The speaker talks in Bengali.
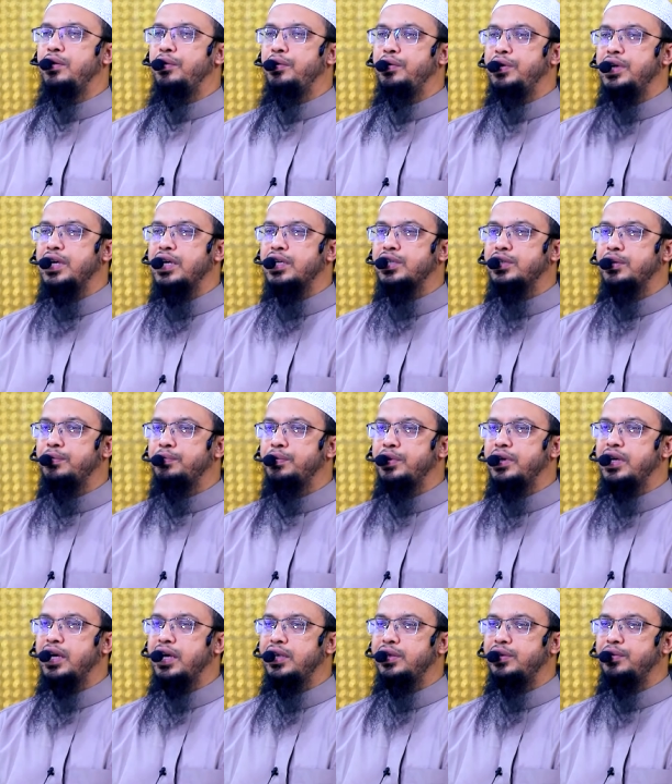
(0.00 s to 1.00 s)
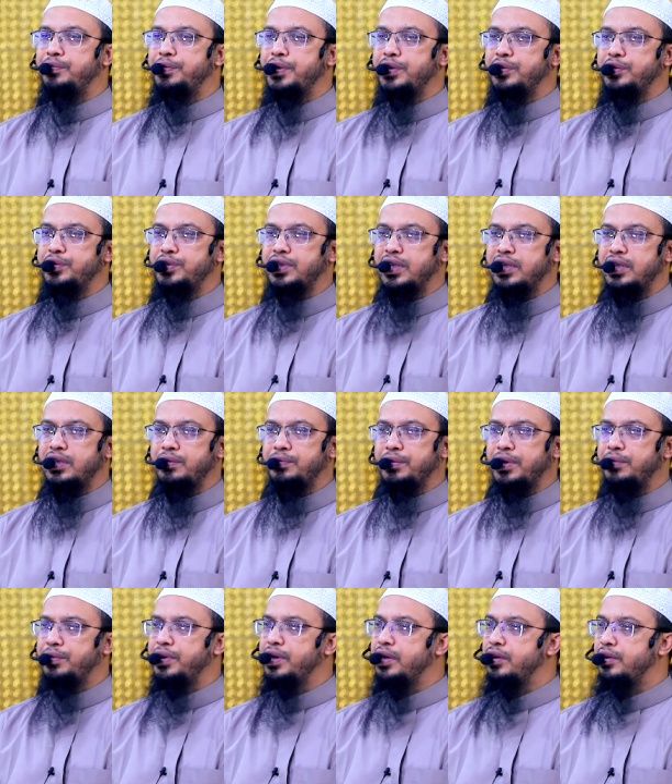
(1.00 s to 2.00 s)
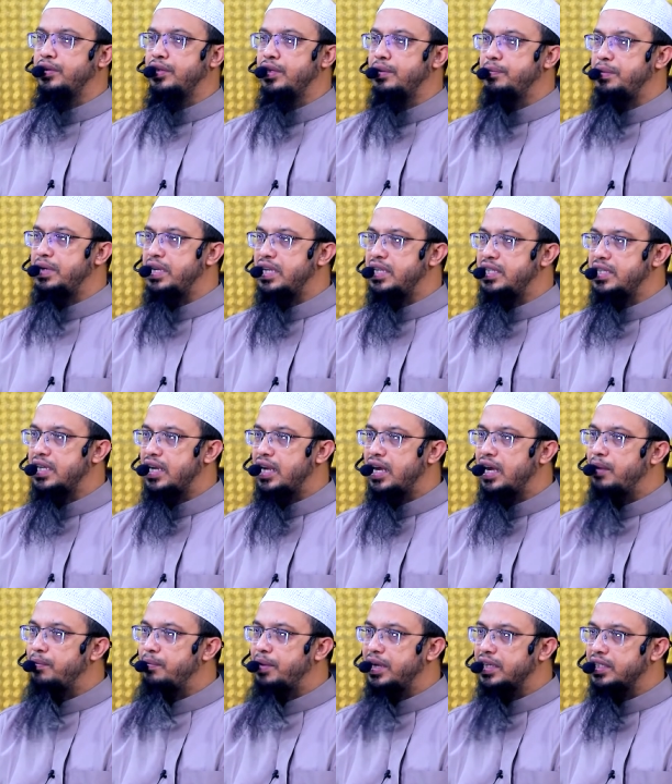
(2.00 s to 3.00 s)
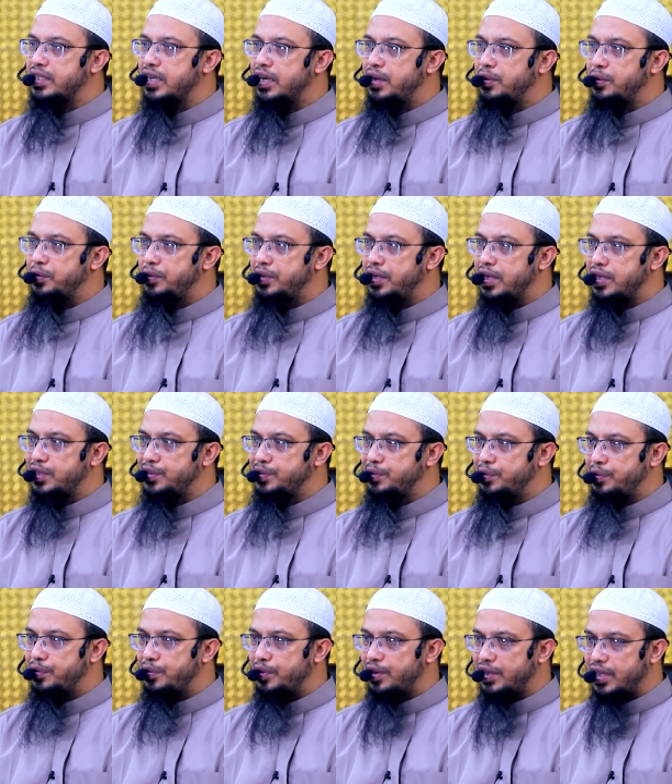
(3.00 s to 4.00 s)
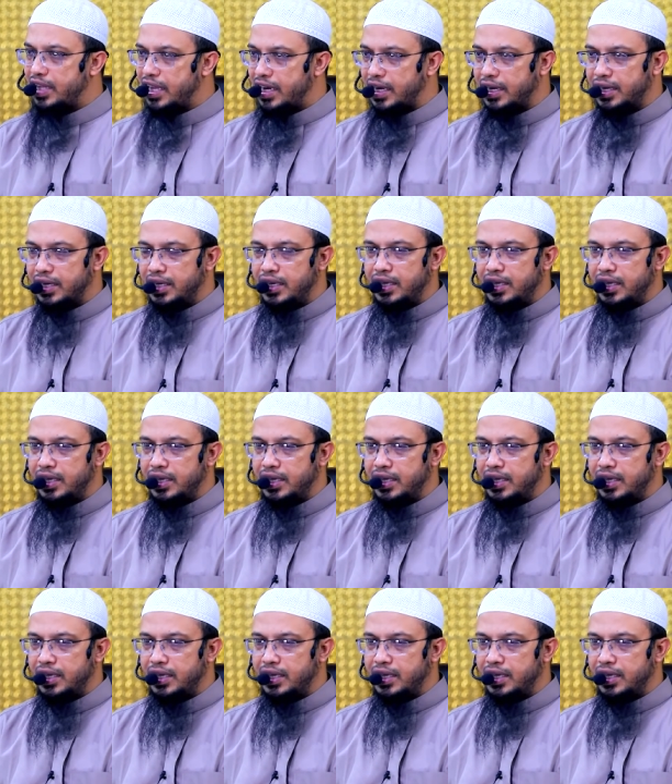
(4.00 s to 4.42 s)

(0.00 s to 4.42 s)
রোকিয়া সম্পর্কে আদ্যপান্ত জানতে পারবেন অতএব নিজেরা বাসা রোকিয়া শুরু করে দেন